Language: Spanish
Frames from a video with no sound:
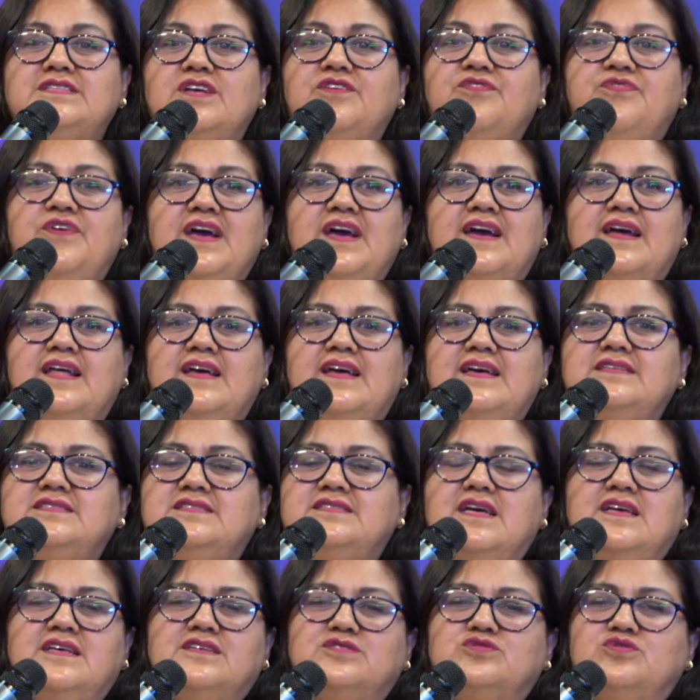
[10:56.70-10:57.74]
fe,
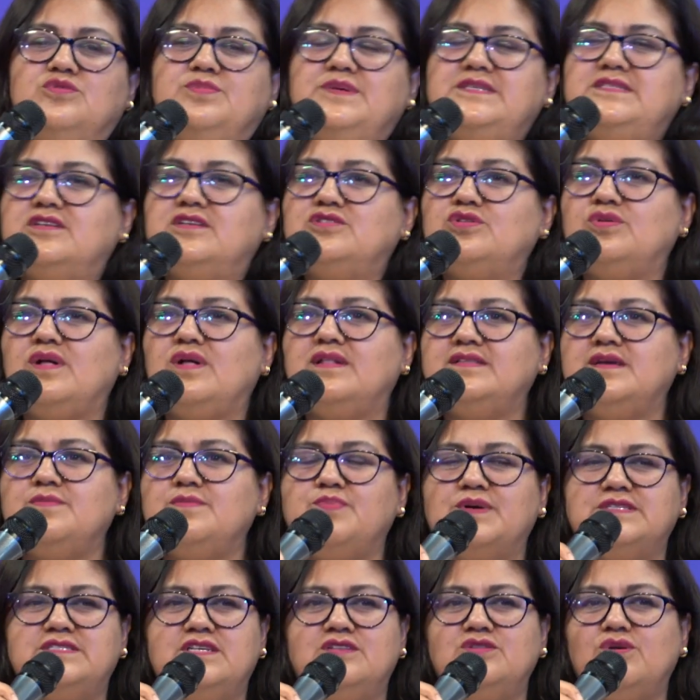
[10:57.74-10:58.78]
creíste y estuviste todo el tiempo
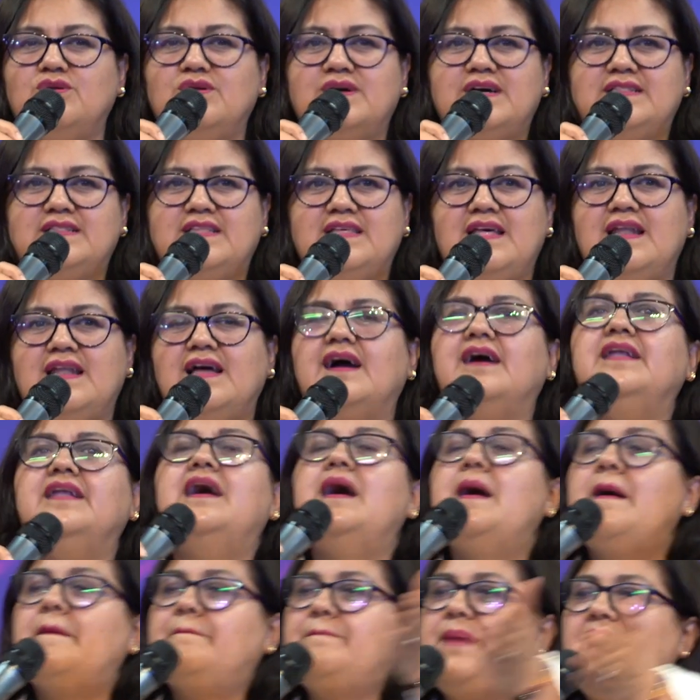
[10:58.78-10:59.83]
haciendo lo que te dé la gana.
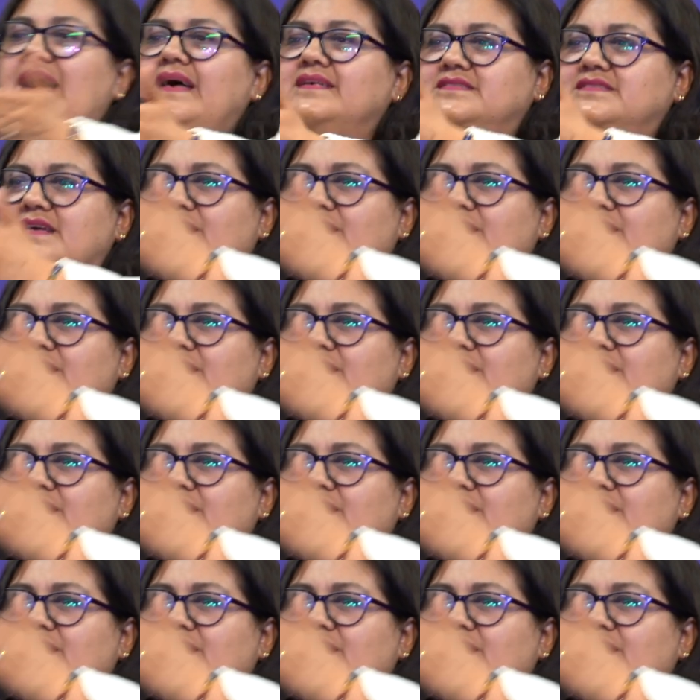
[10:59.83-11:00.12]
Pasa,